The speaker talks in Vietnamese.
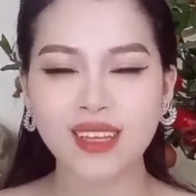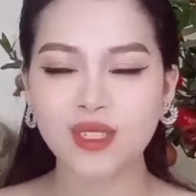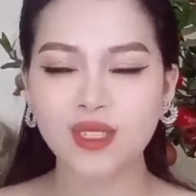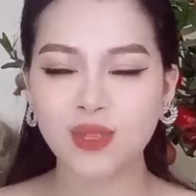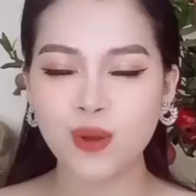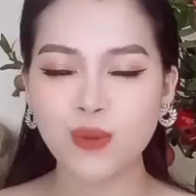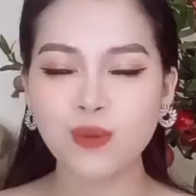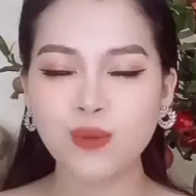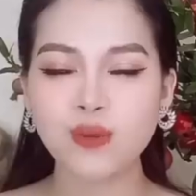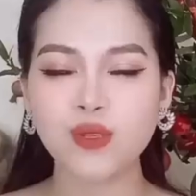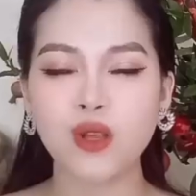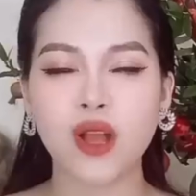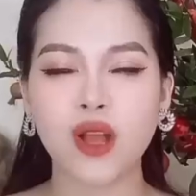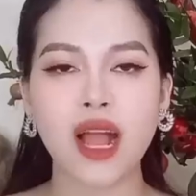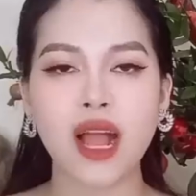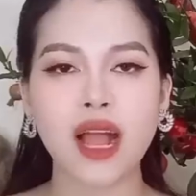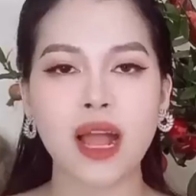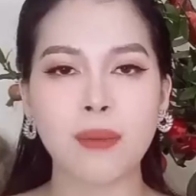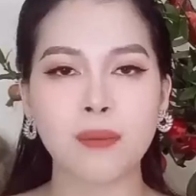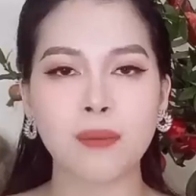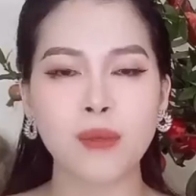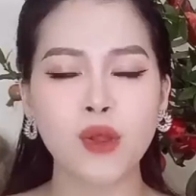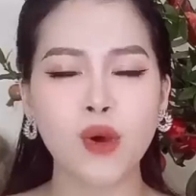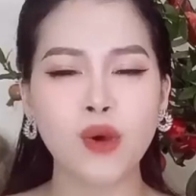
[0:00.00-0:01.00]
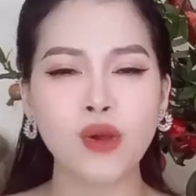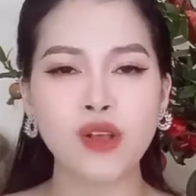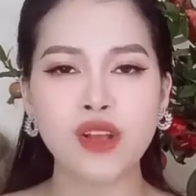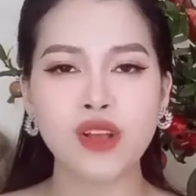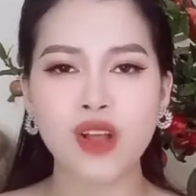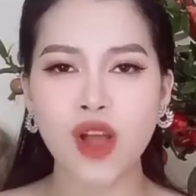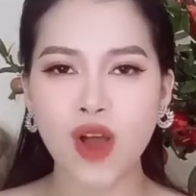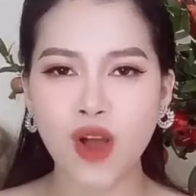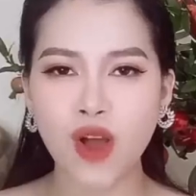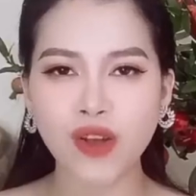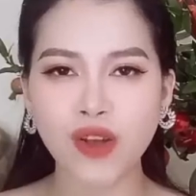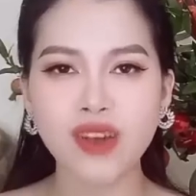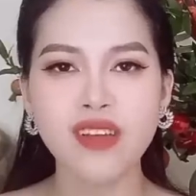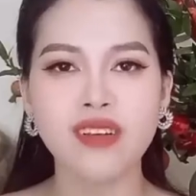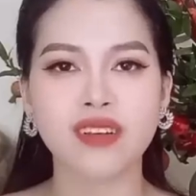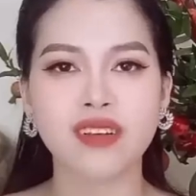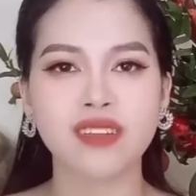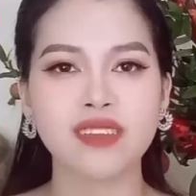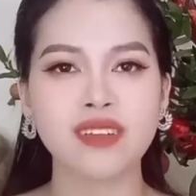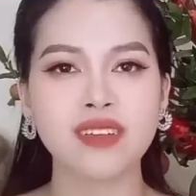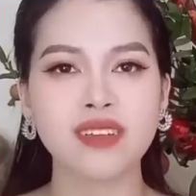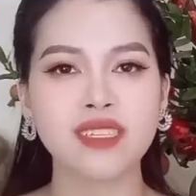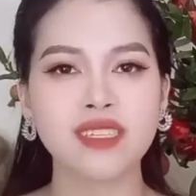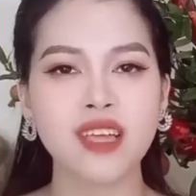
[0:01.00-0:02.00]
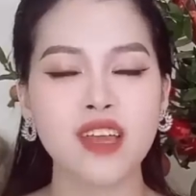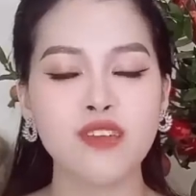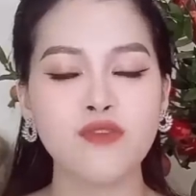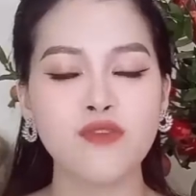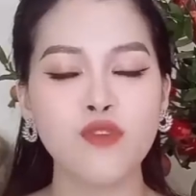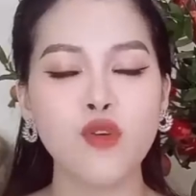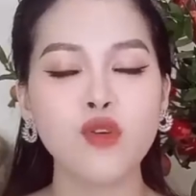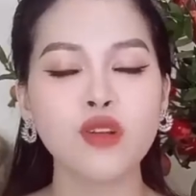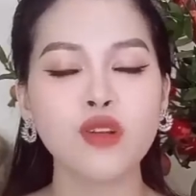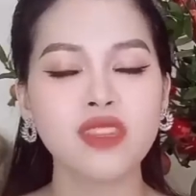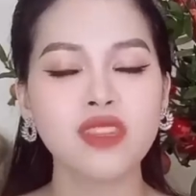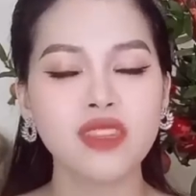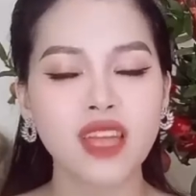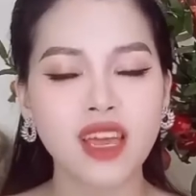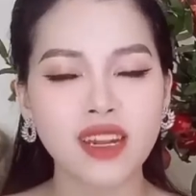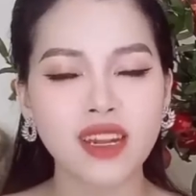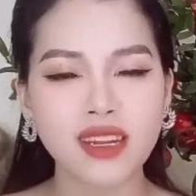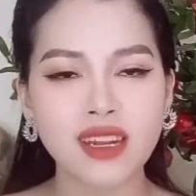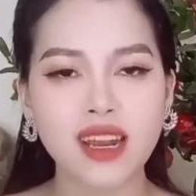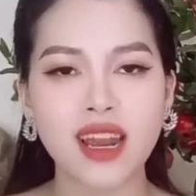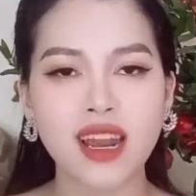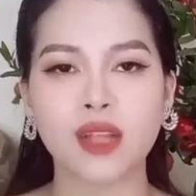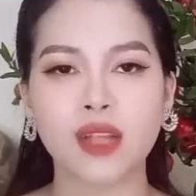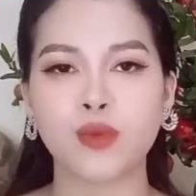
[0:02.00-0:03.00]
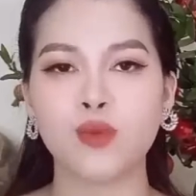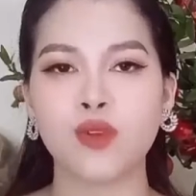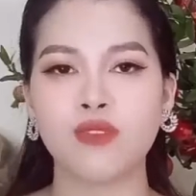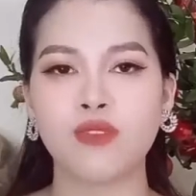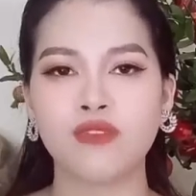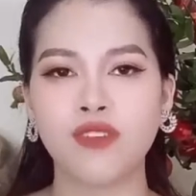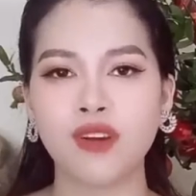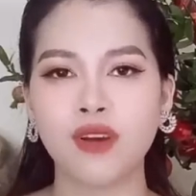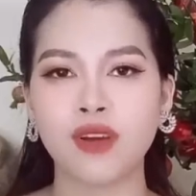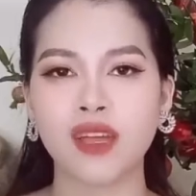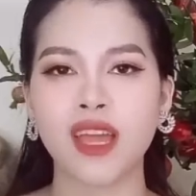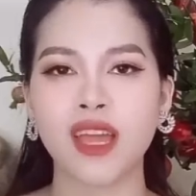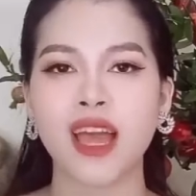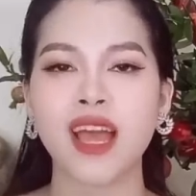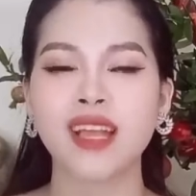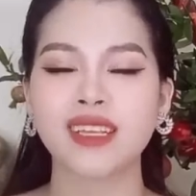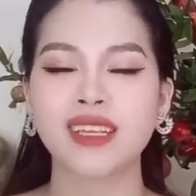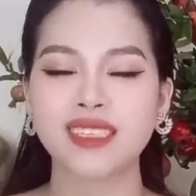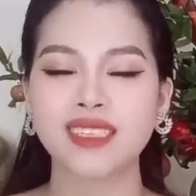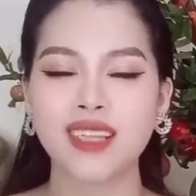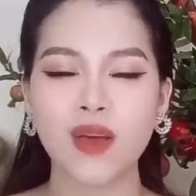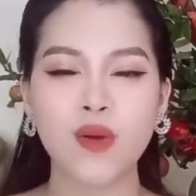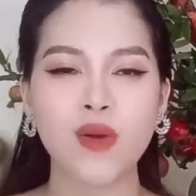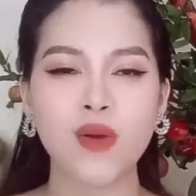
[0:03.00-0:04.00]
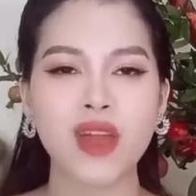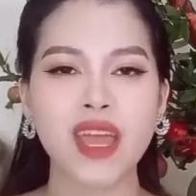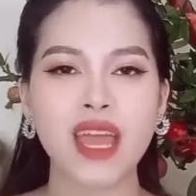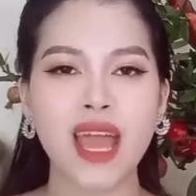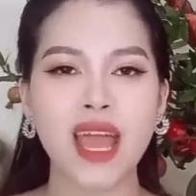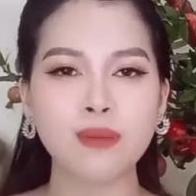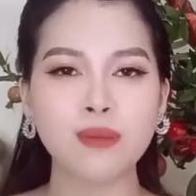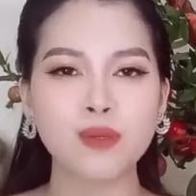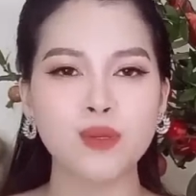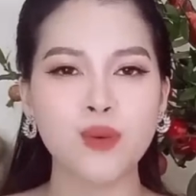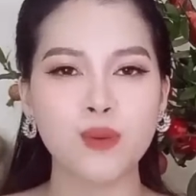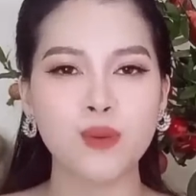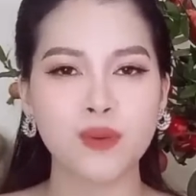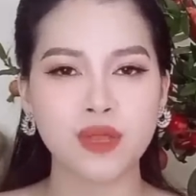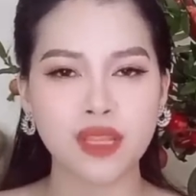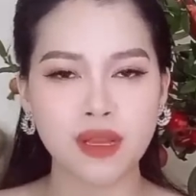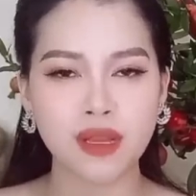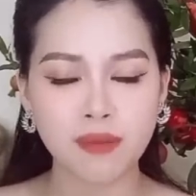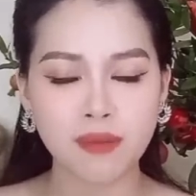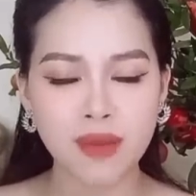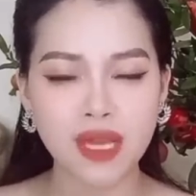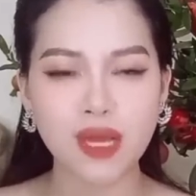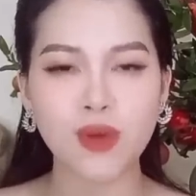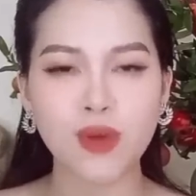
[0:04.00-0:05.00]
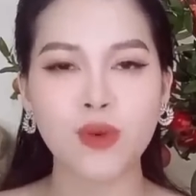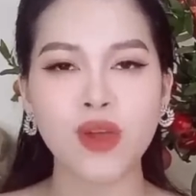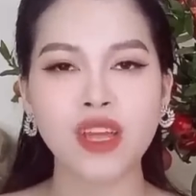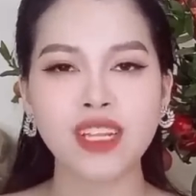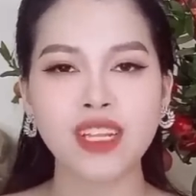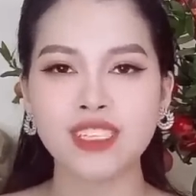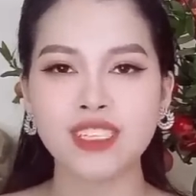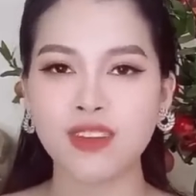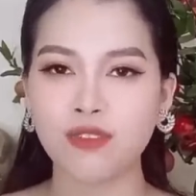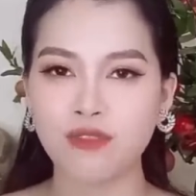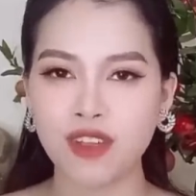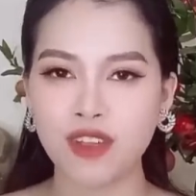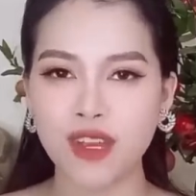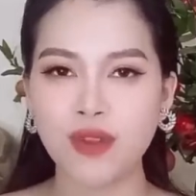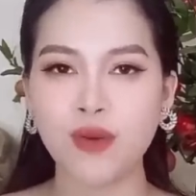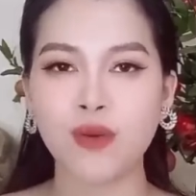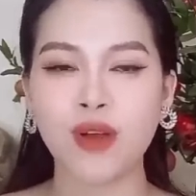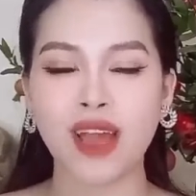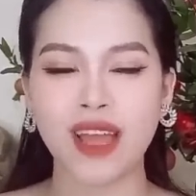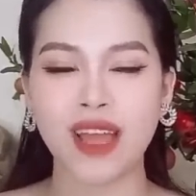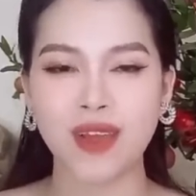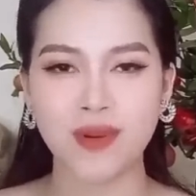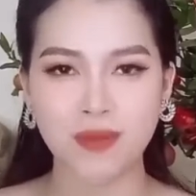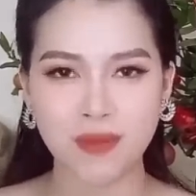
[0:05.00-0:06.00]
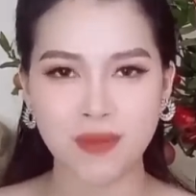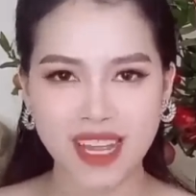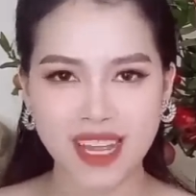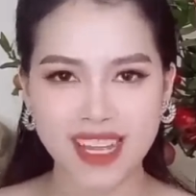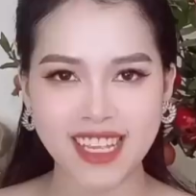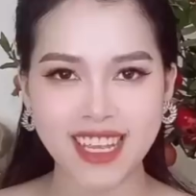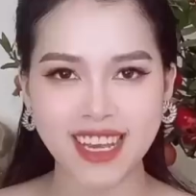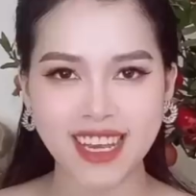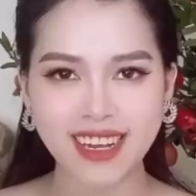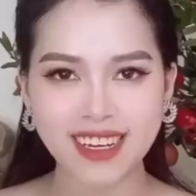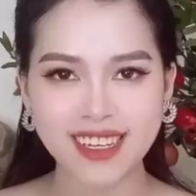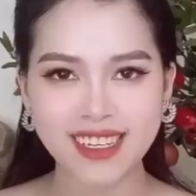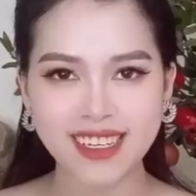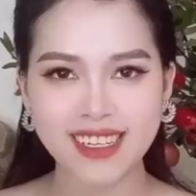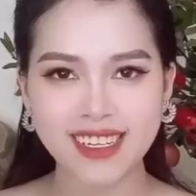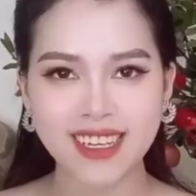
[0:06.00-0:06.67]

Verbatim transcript: Chúc cho các cặp đôi có được những giây phút thật là tuyệt vời sau khi áp dụng những bí quyết trong video ngày hôm nay nhé.